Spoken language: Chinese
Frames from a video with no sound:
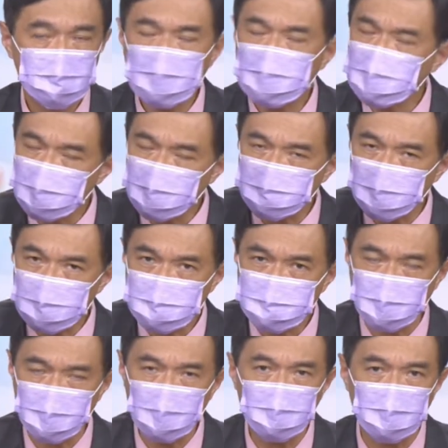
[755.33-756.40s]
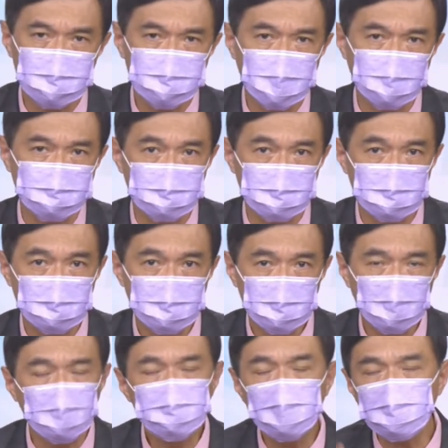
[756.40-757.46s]
当你的房地产要往下走，
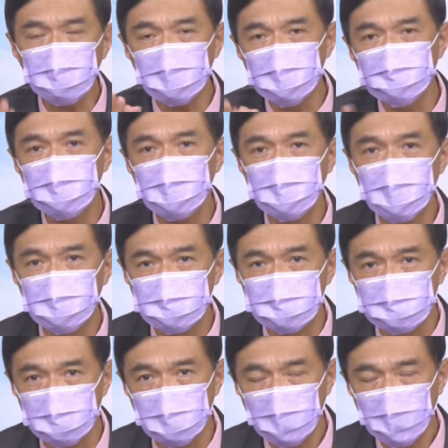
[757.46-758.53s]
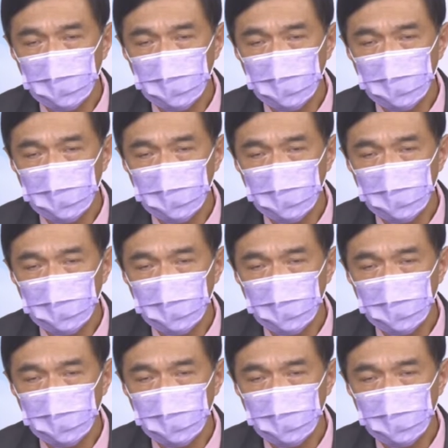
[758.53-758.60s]
我们知道说营建业是什么？